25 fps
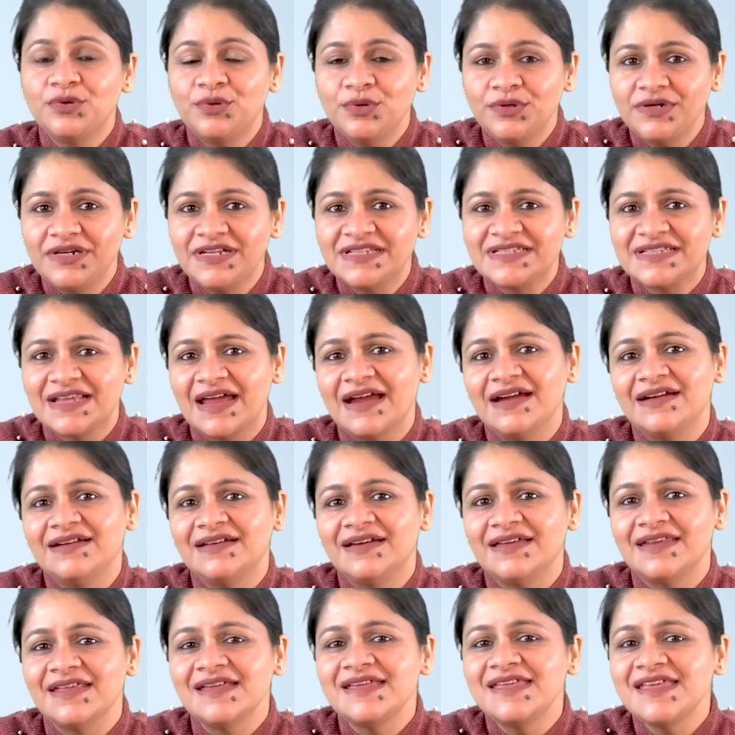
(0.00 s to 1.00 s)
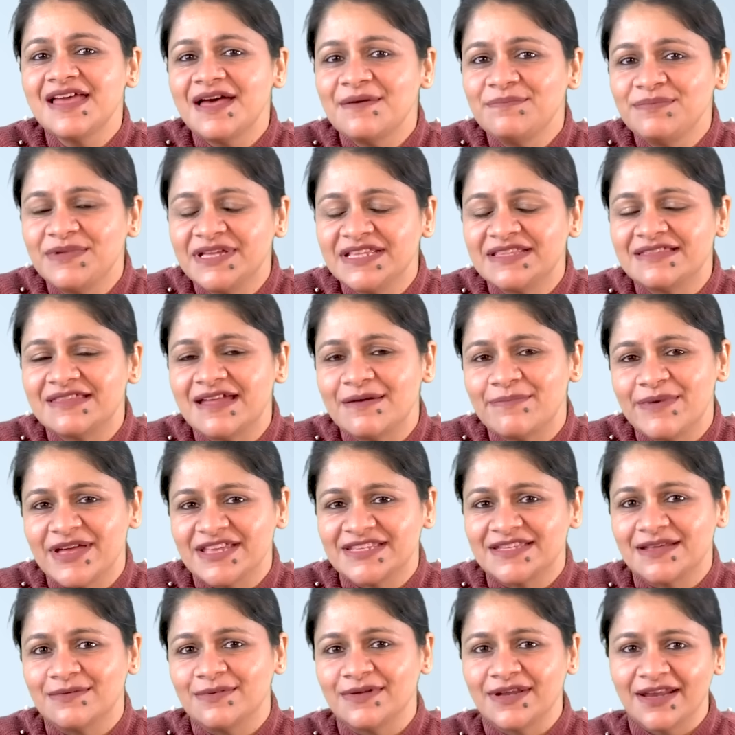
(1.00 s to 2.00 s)
खुद डिसाइड करें कि आप कितना
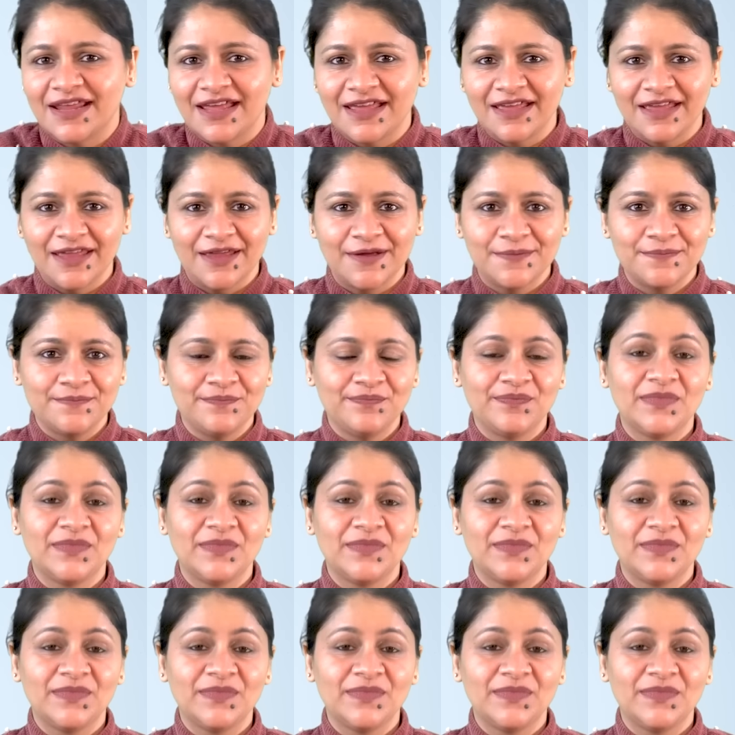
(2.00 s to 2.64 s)
पैसा बनाएंगे